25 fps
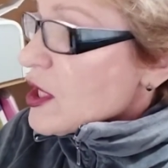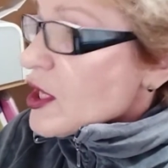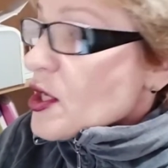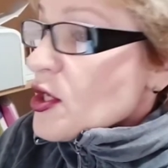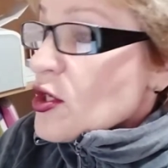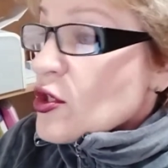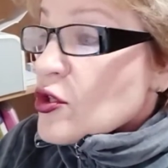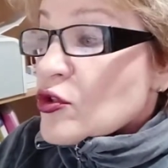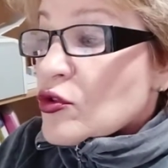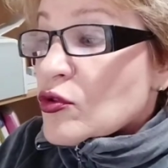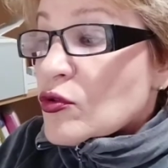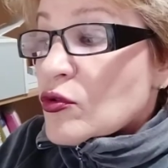
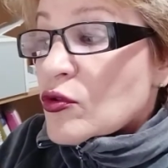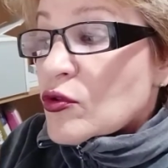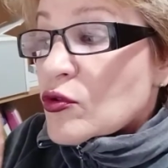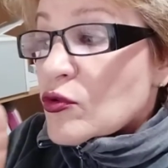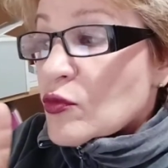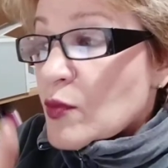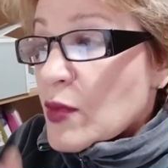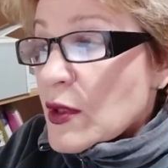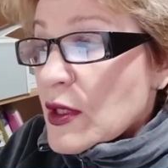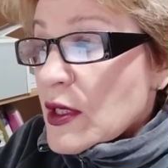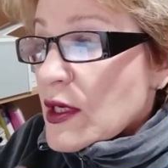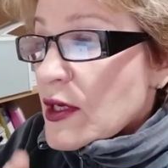что к
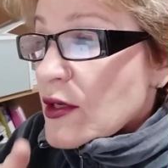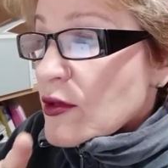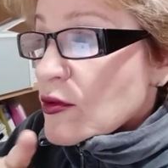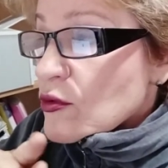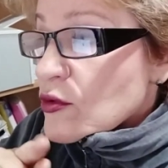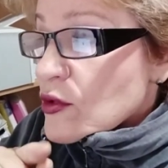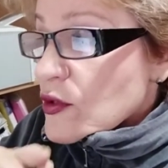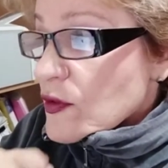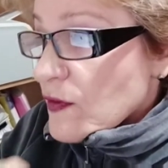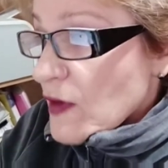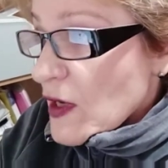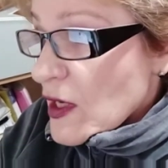юбилею
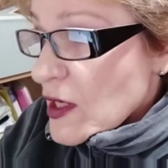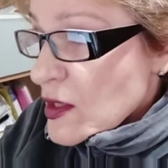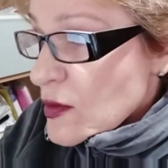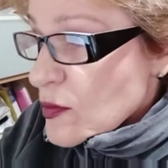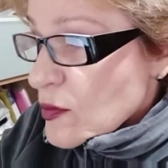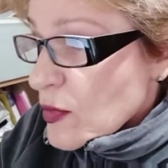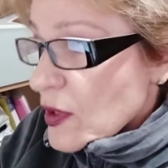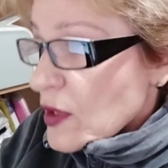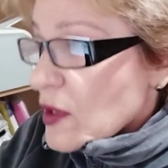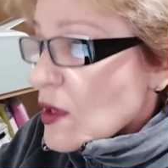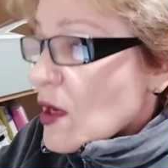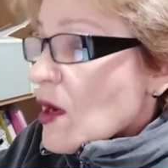
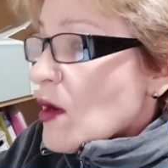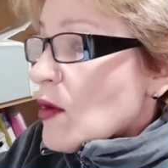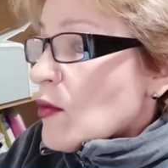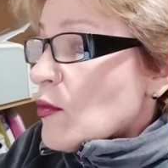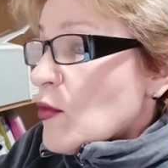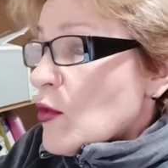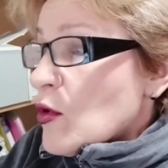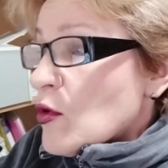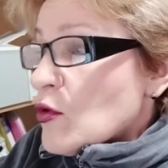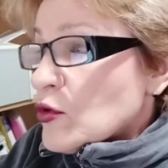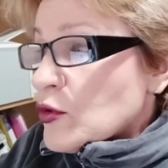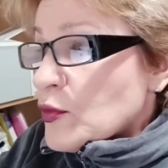свадьбы
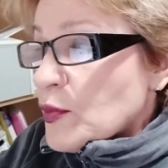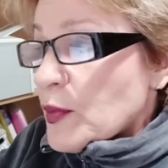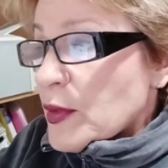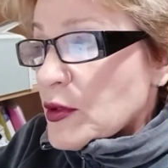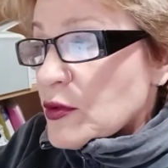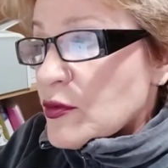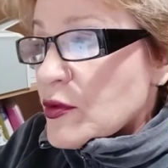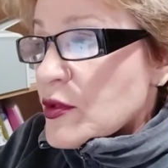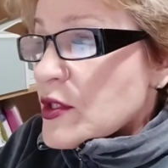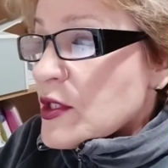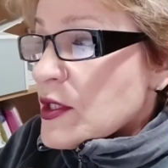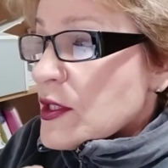могут
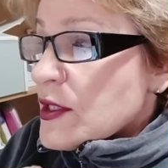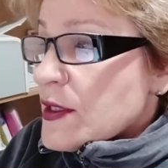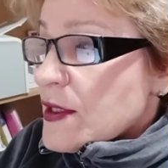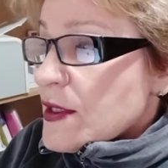получить